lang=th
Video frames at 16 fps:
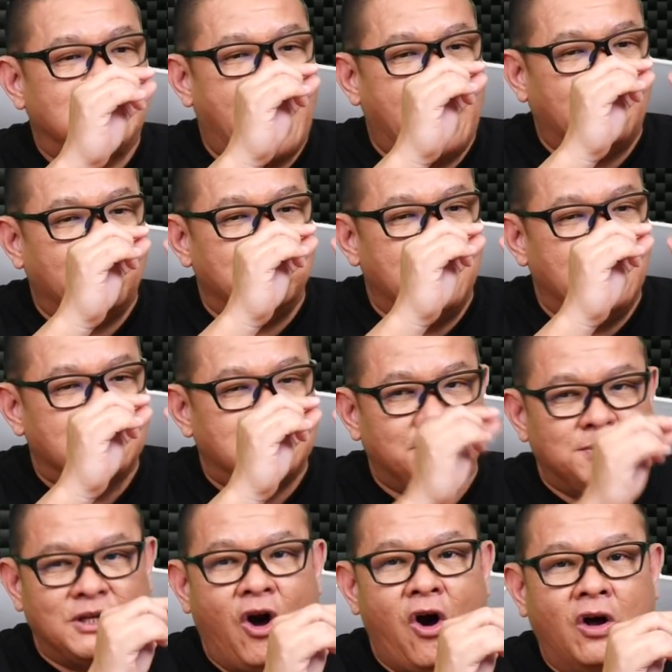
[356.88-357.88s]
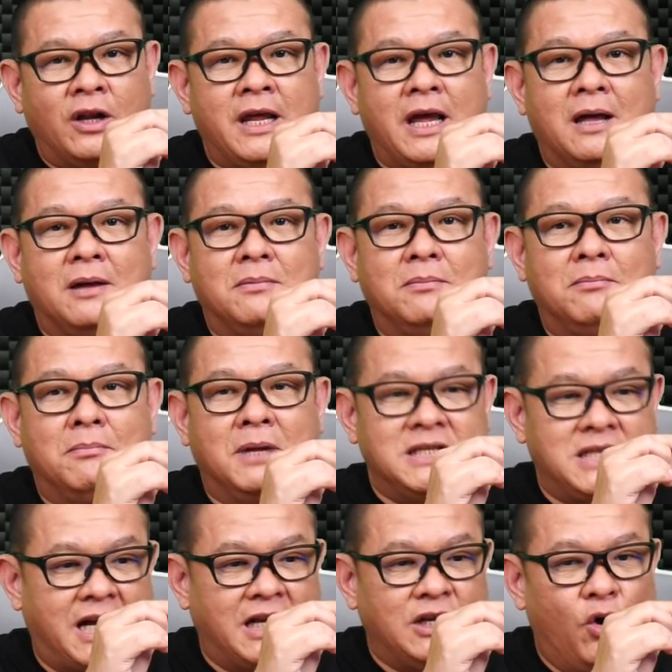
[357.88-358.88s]
จากเบอร์ 12เนี่ย มัน
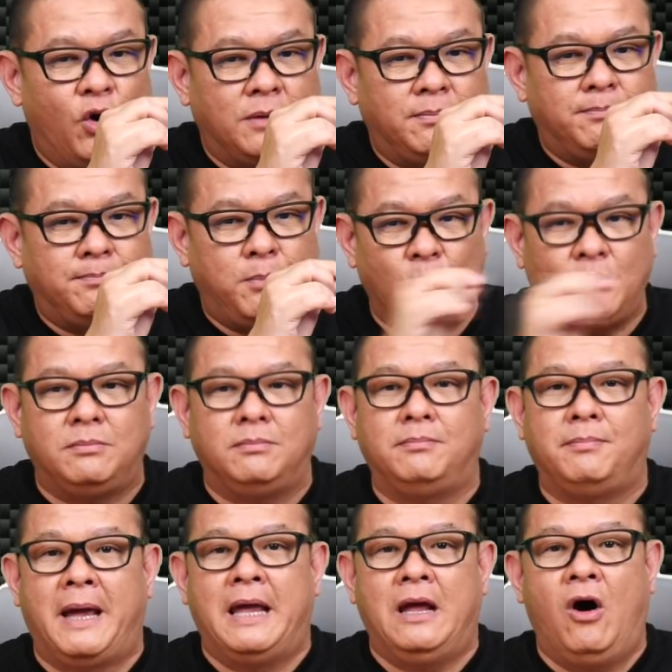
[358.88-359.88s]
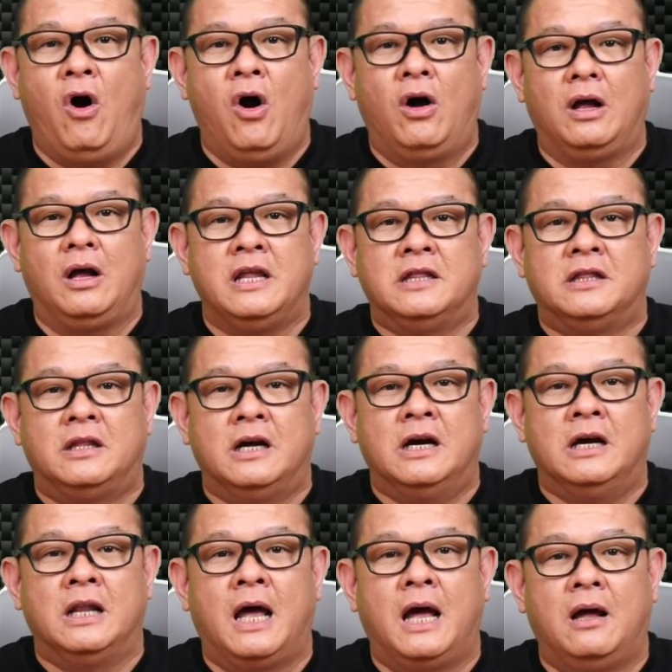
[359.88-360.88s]
จะกระโดดปุ๊บไปออกอินเตอ
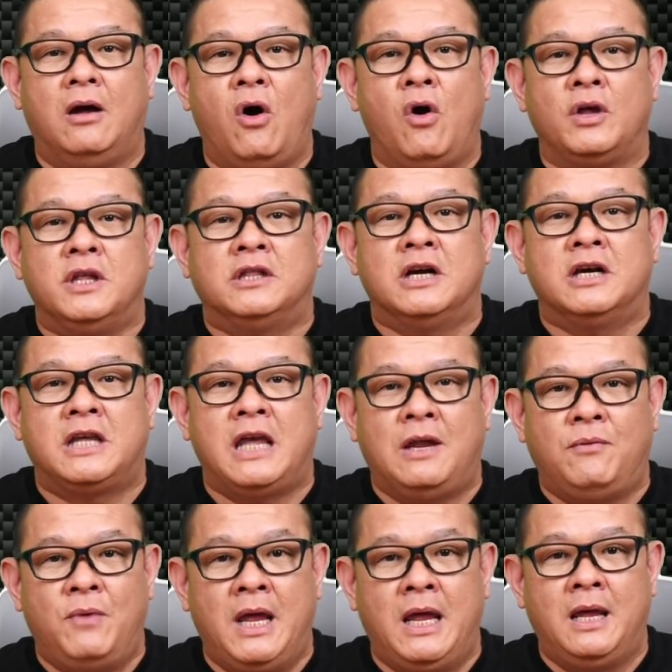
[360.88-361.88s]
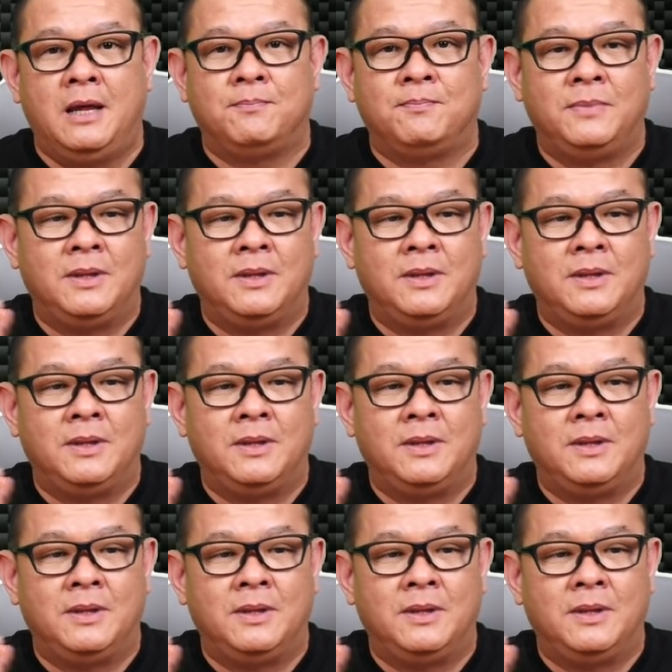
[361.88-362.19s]
ร์ละออกอินเตอร์เกตเวย์